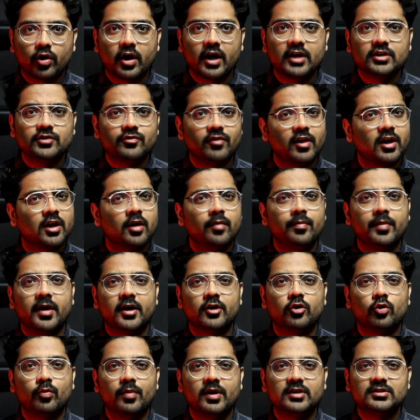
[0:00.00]
तो गाइज वेलकम
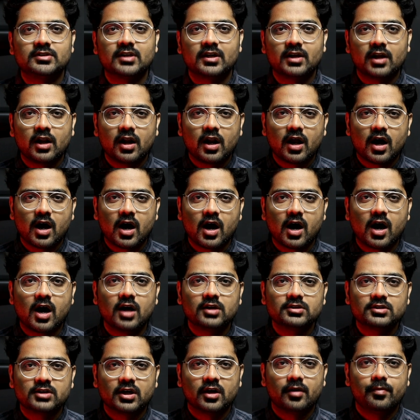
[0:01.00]
बैक टू माई चैनल
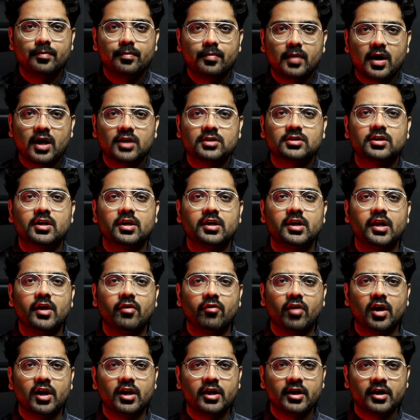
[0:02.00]
आज हम बात करने
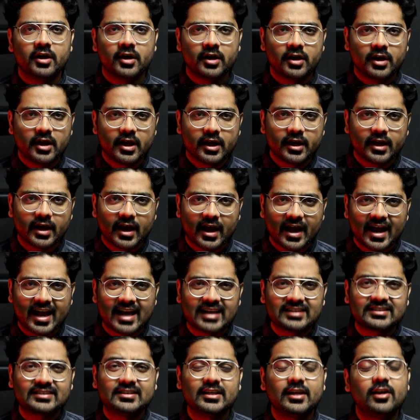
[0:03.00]
वाले हैं एक
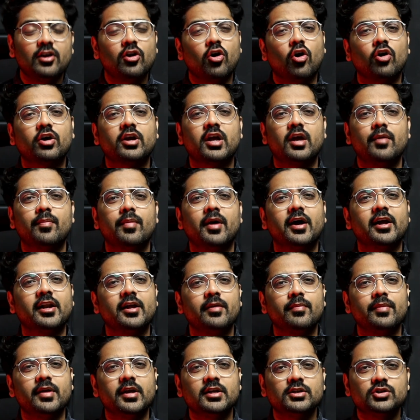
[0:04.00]
ऐसे लॉ के
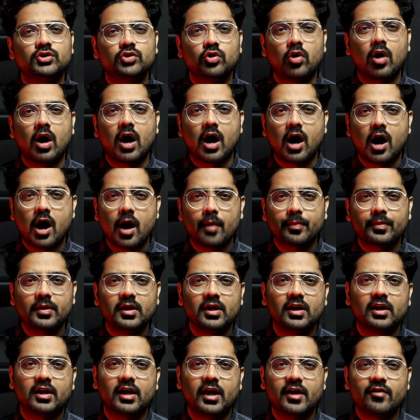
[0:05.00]
बारे में जो
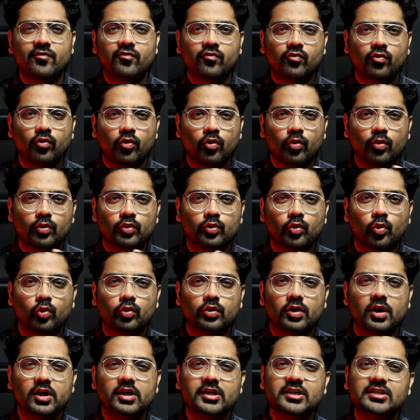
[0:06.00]
आपकी लाइफ को
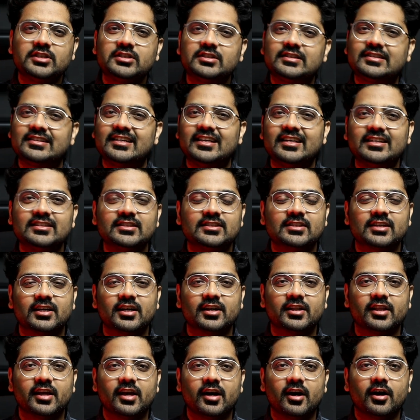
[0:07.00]
टोटली चेंज
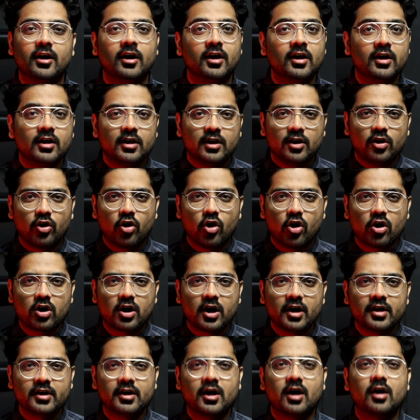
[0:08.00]
कर देगा लॉ
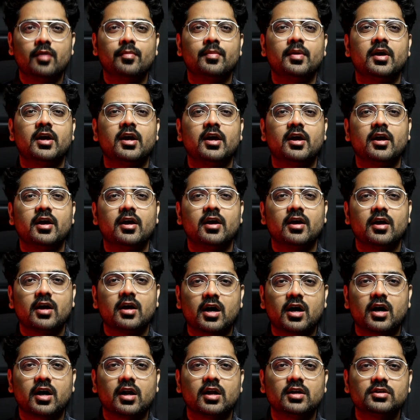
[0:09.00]
का नाम है
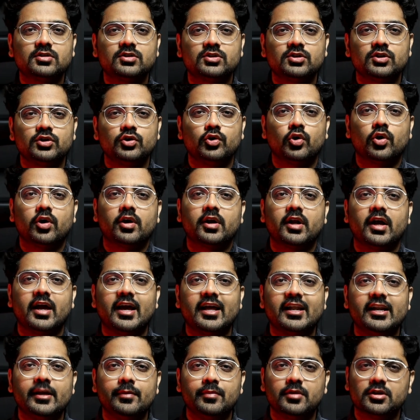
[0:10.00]
क्रश योर
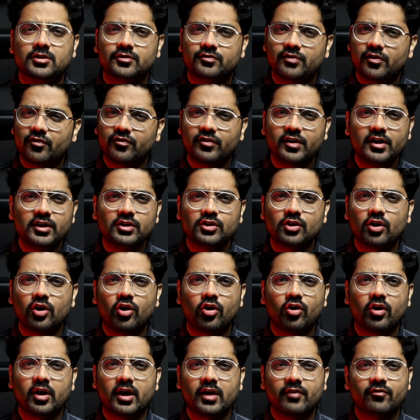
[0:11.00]
एनिमीज फिफ्टींथ
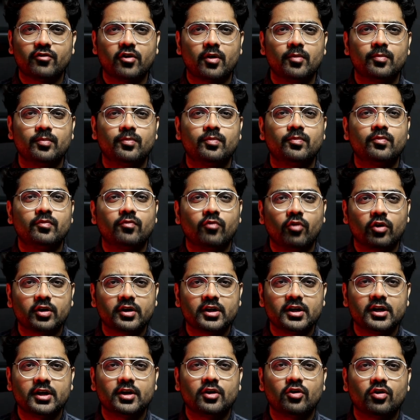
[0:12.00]
लॉ है फ्रॉम
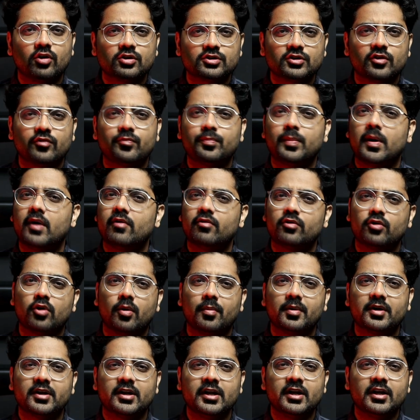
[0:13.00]
फोर्टी एट लॉज ऑफ़ पावर
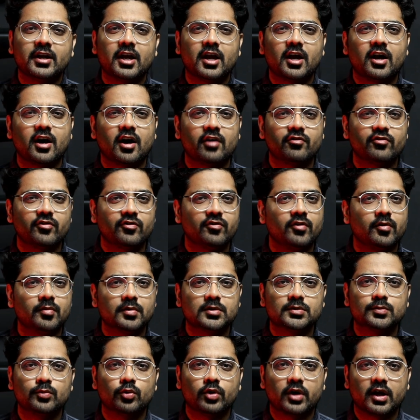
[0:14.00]
रॉबर्ट ग्रीन की काफी
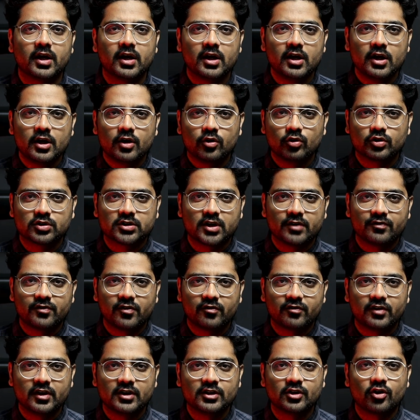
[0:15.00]
फेमस बुक है उसकी
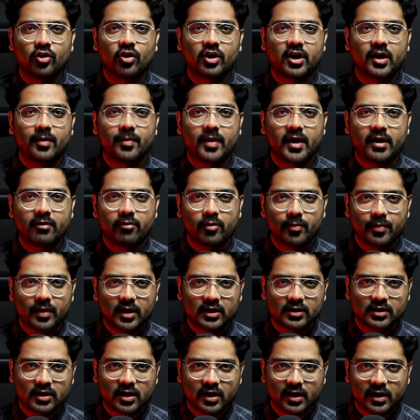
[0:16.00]
फिफ्टींथ लॉ के बारे में
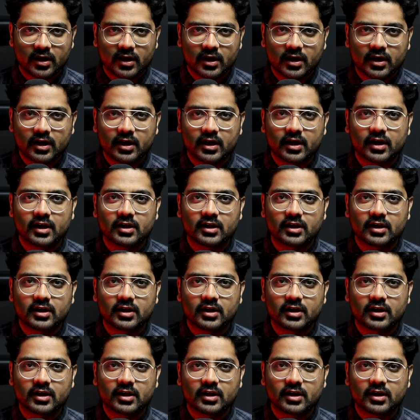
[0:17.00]
बात कर रहे हैं